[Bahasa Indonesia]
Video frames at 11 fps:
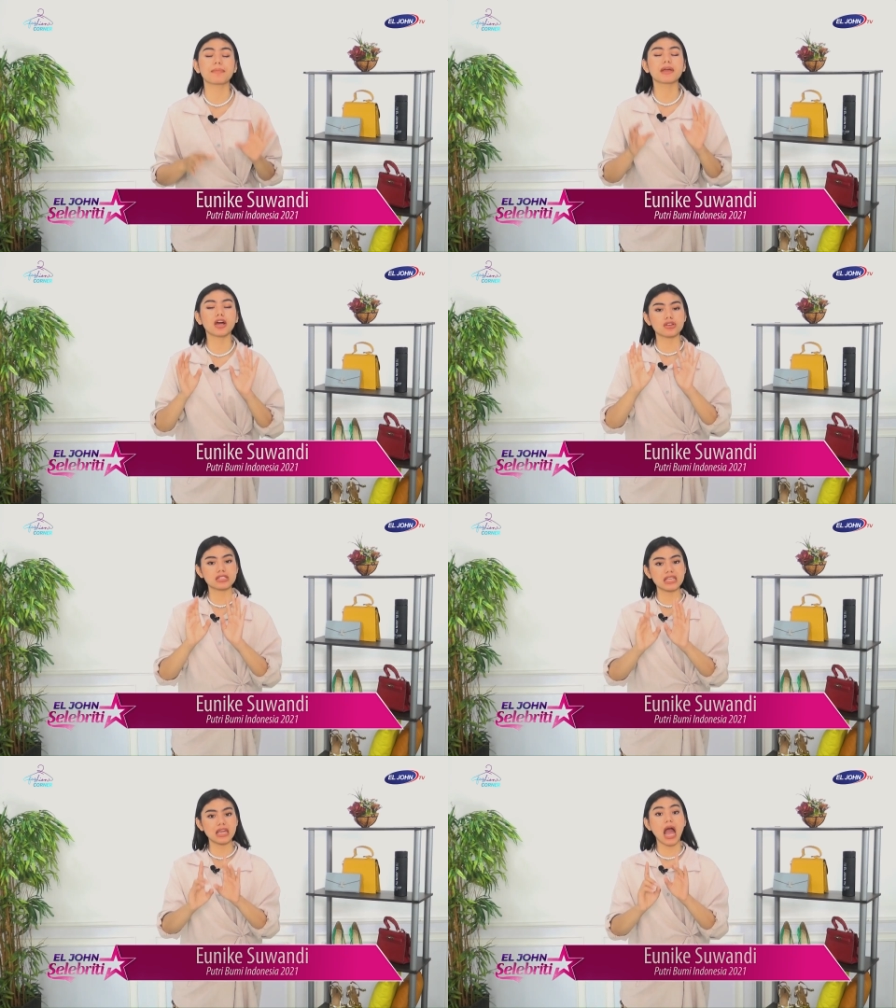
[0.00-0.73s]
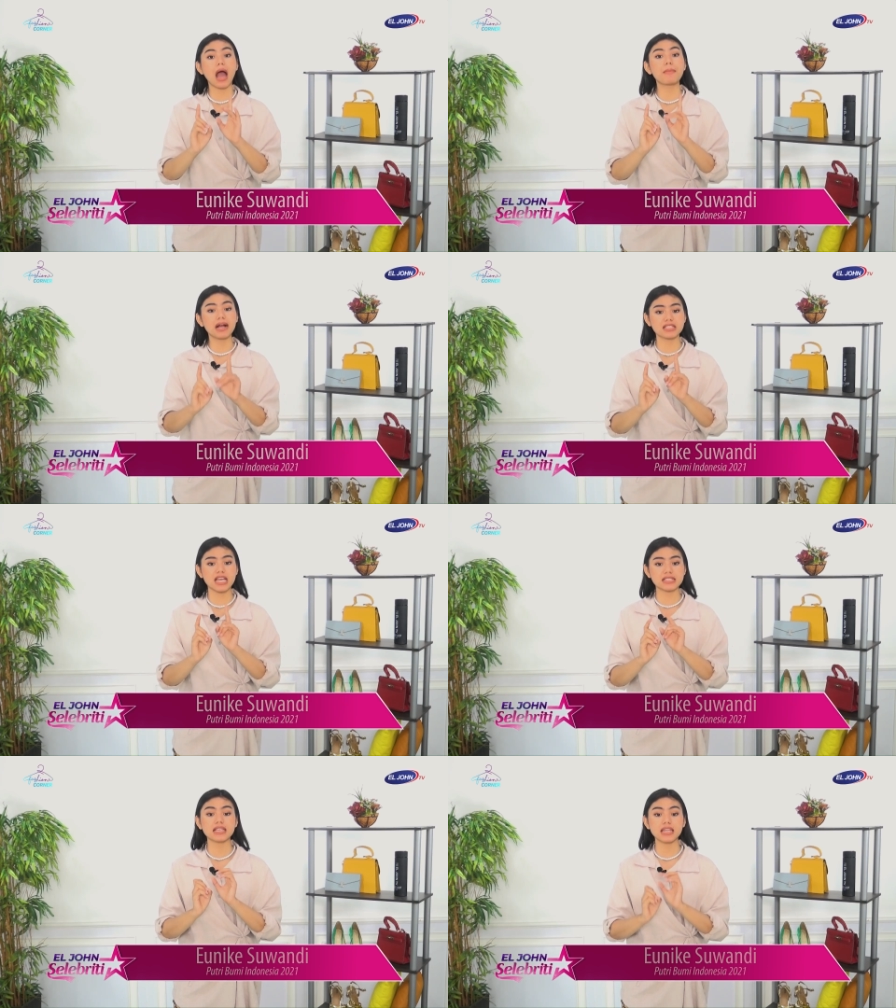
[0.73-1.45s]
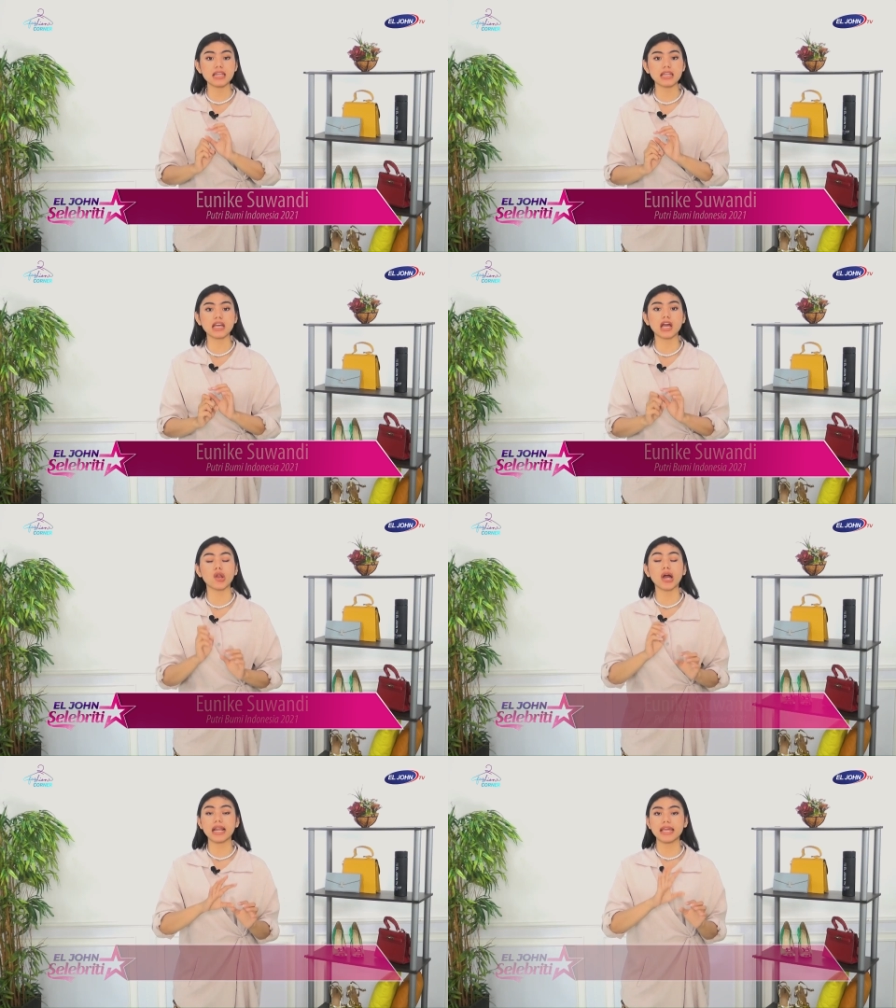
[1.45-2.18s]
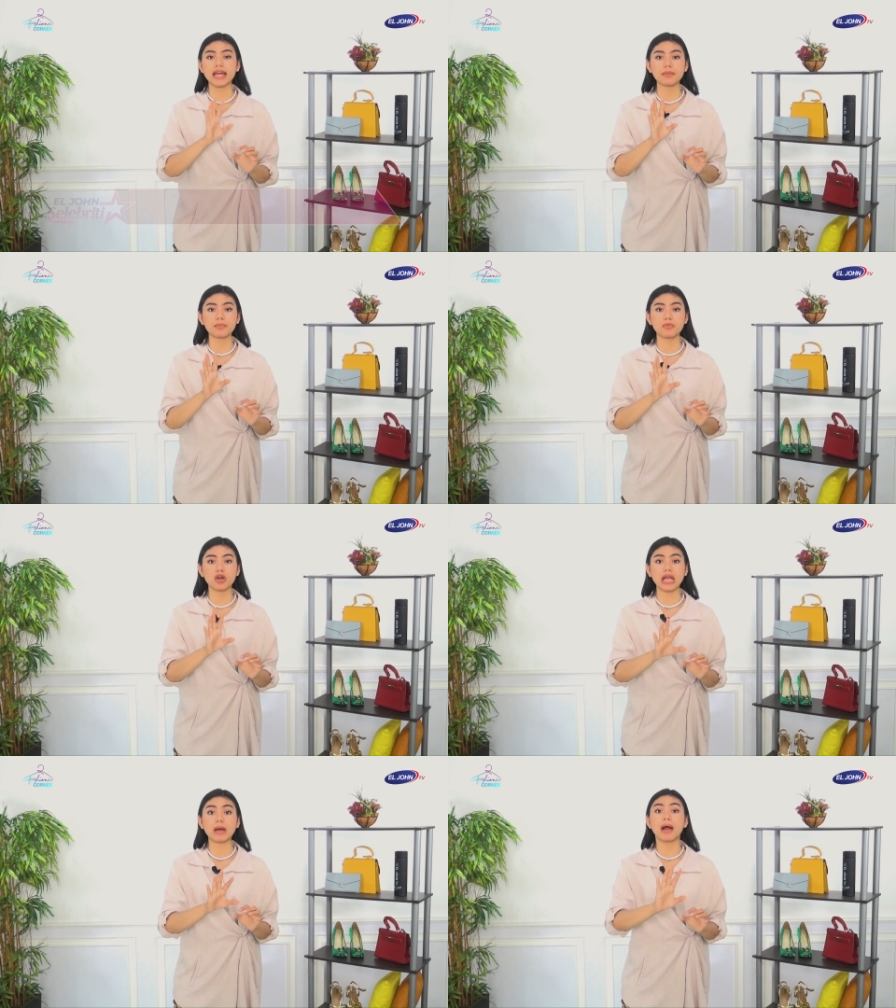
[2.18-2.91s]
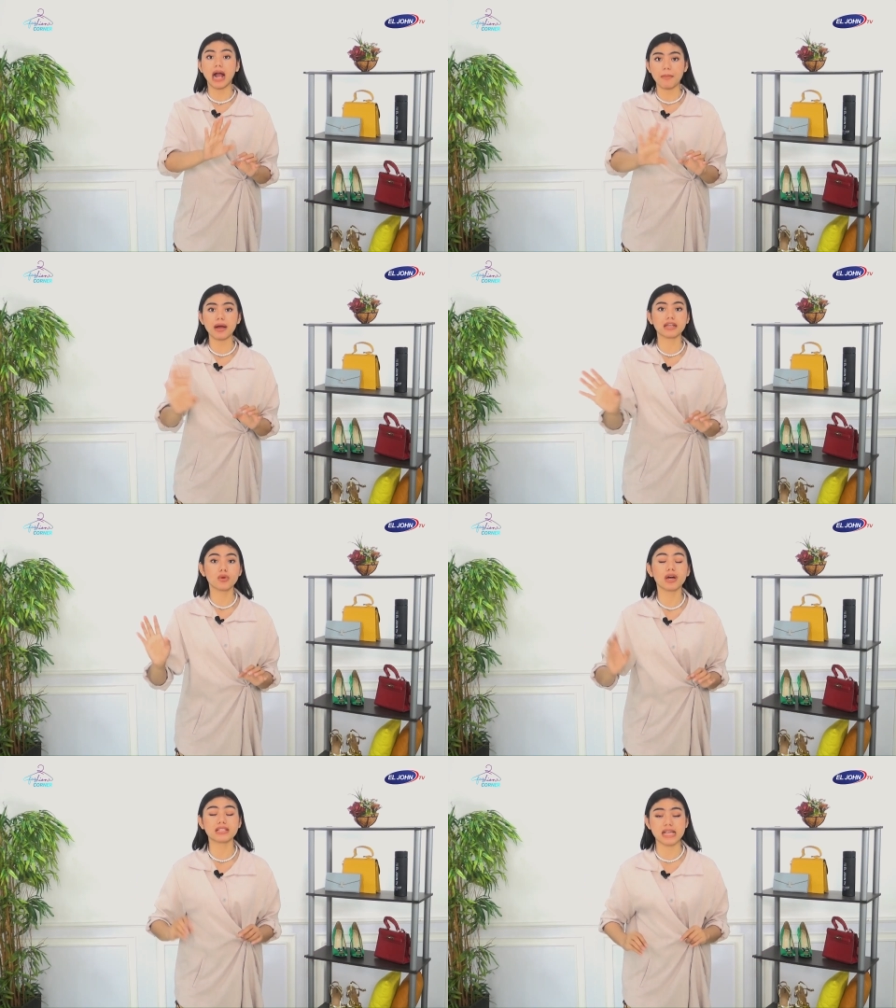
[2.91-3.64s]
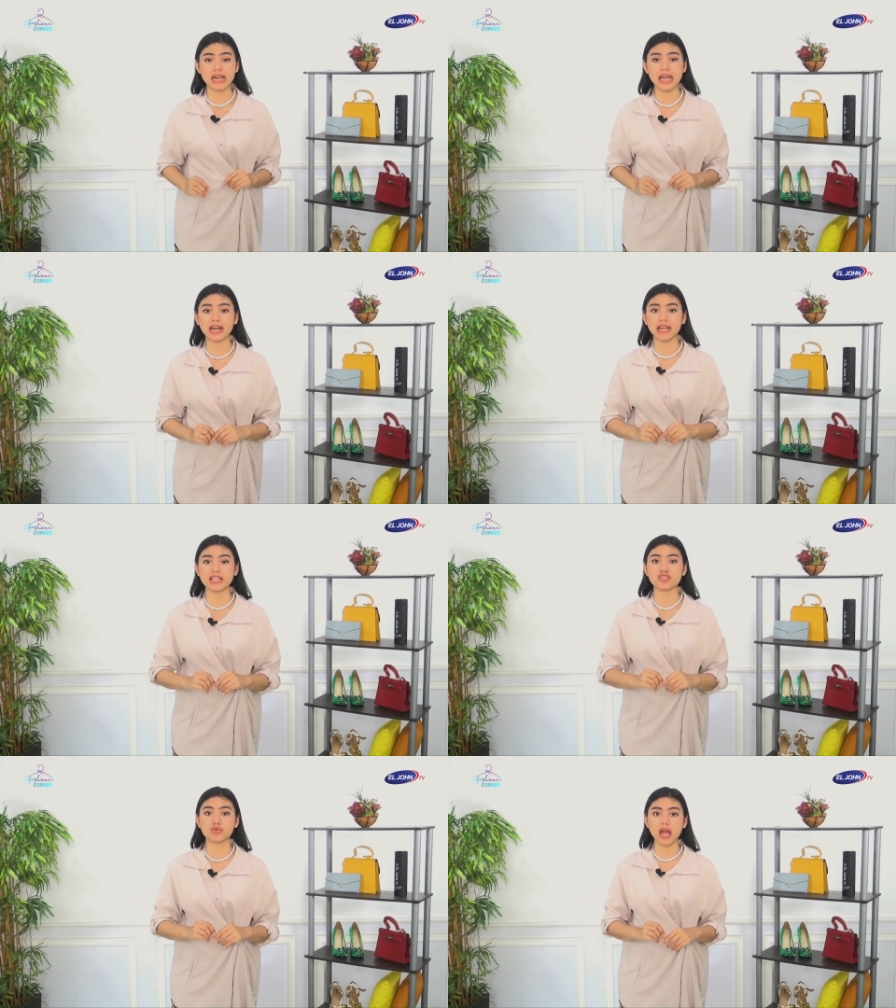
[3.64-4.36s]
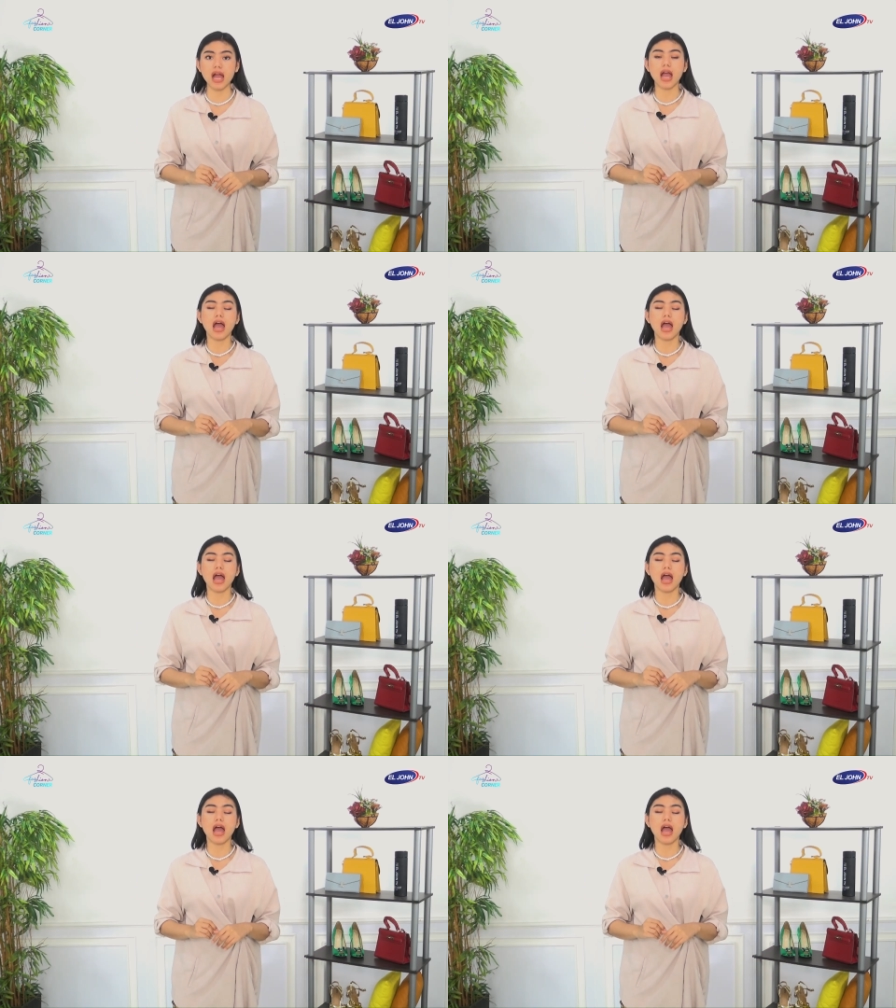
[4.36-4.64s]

Tapi kalau si Abang Justin ini, kalau kalian buat abang-abang di luar sana yang lainnya juga,